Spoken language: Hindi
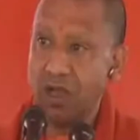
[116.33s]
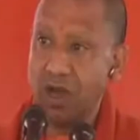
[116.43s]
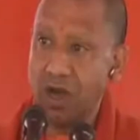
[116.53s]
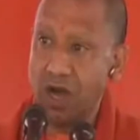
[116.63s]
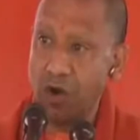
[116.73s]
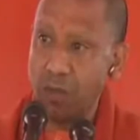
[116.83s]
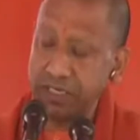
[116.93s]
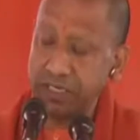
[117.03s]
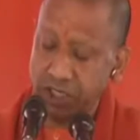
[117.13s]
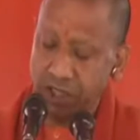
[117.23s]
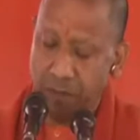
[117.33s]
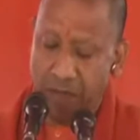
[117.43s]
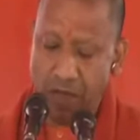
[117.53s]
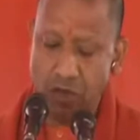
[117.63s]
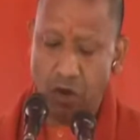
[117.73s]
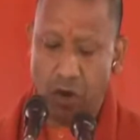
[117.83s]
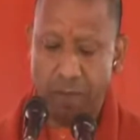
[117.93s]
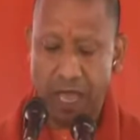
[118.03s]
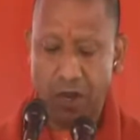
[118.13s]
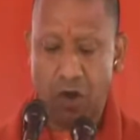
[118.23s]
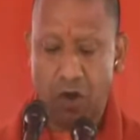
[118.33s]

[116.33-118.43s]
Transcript: और उपस्थित भाइयों और बहनों